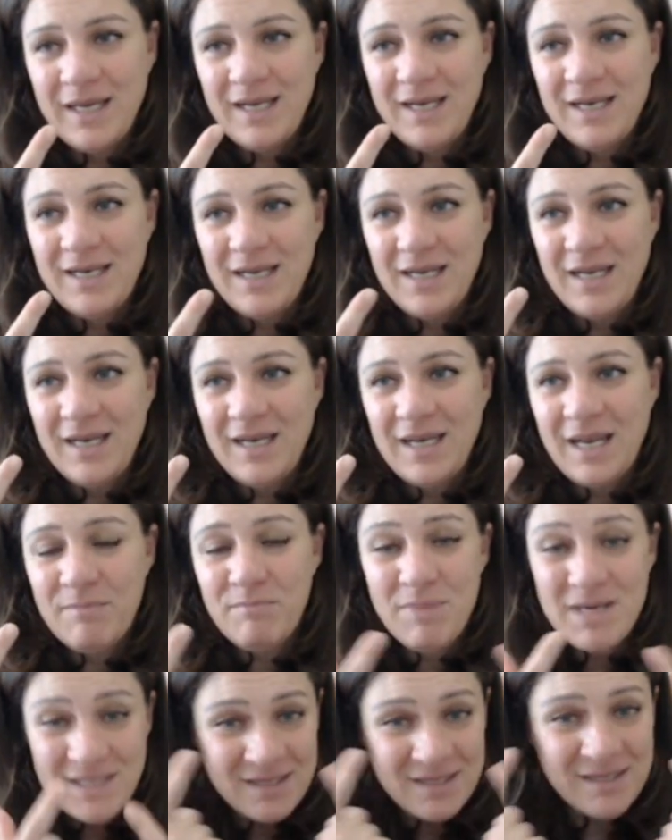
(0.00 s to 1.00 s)
che è la
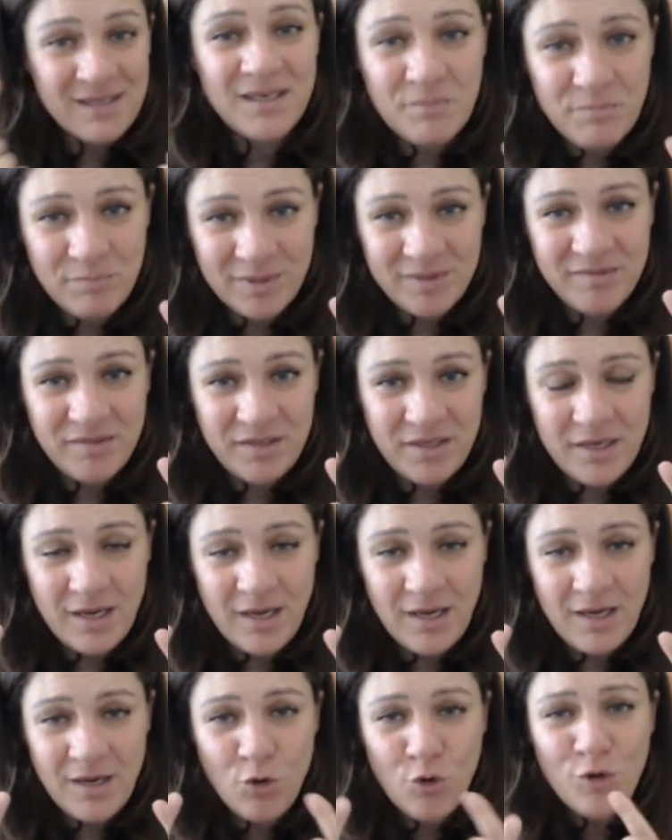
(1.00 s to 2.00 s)
base
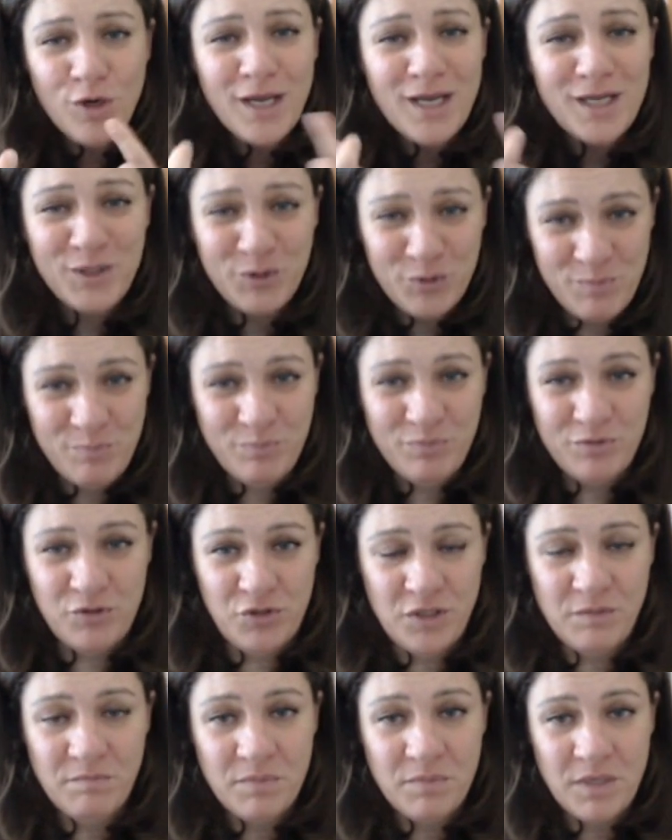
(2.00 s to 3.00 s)
dell'empatia, online non è
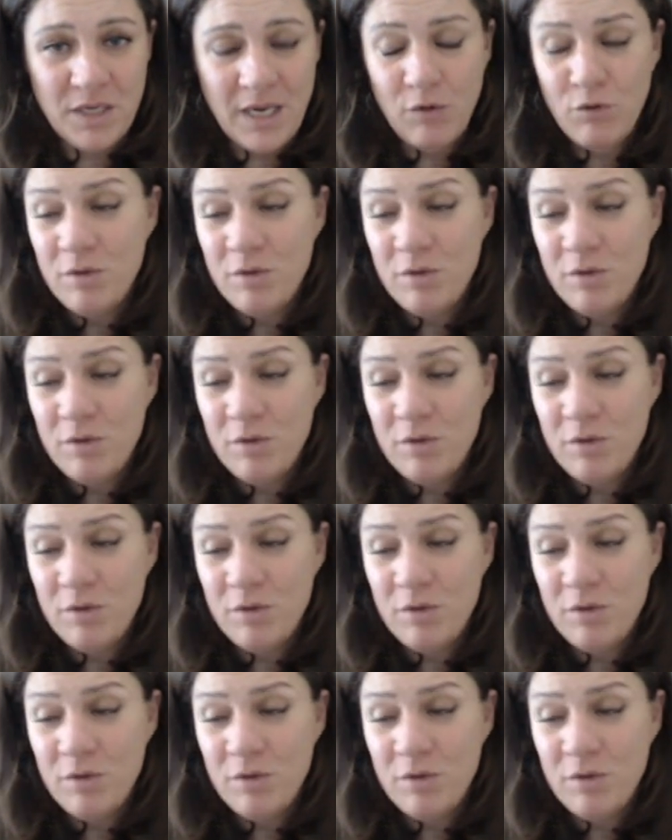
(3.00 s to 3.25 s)
possibile.